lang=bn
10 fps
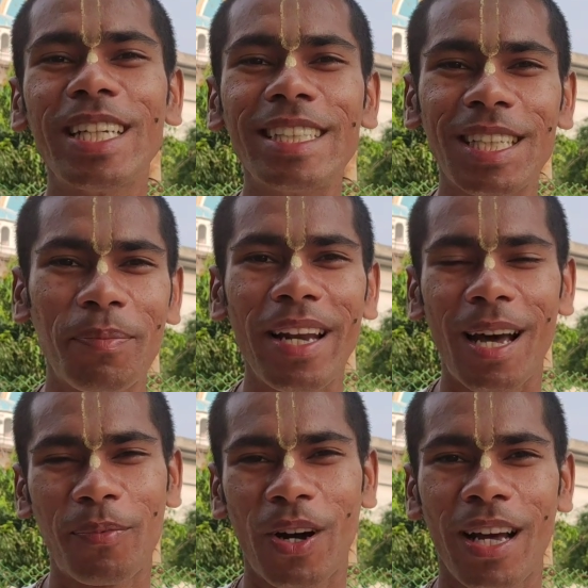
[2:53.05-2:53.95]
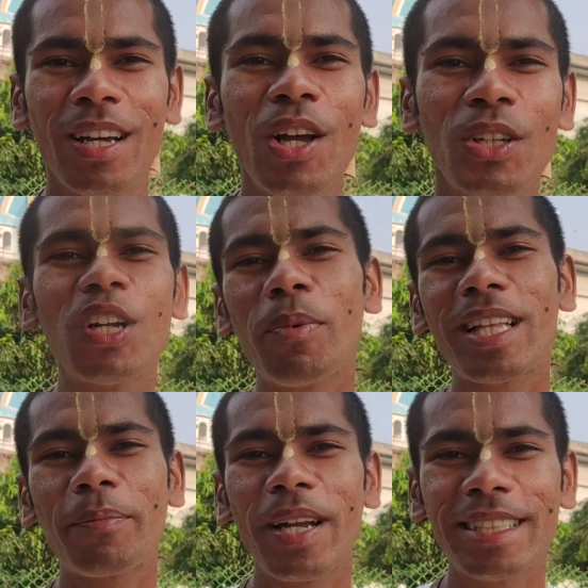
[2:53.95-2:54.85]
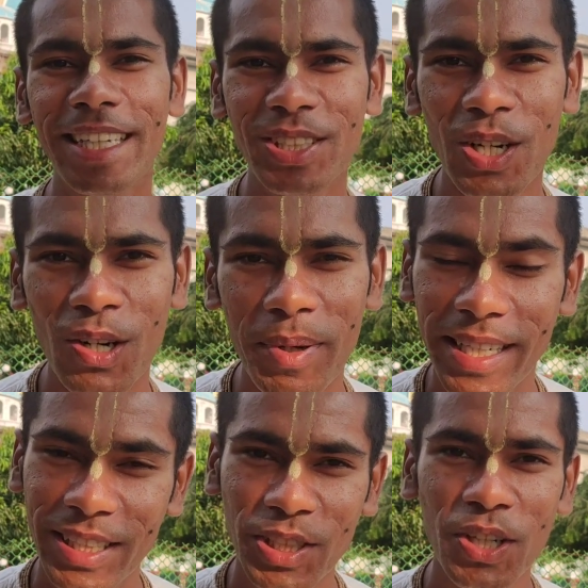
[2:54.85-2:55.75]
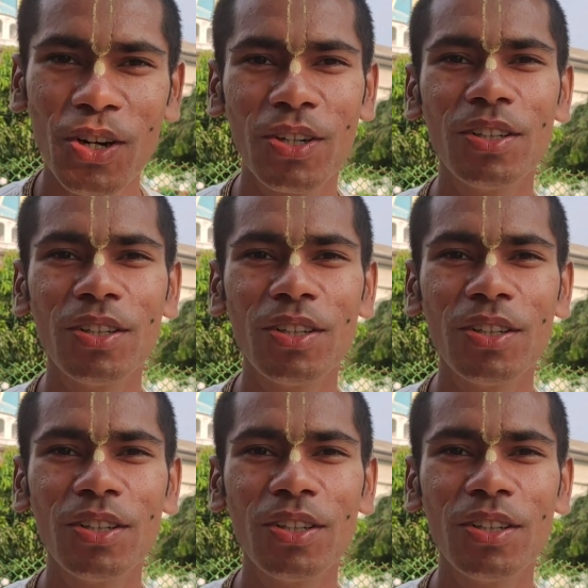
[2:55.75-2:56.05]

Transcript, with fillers: অশেষ কৃপা লাভ করা ধন্যবাদ আপনারা চেষ্টা করবেন নৃসিংহ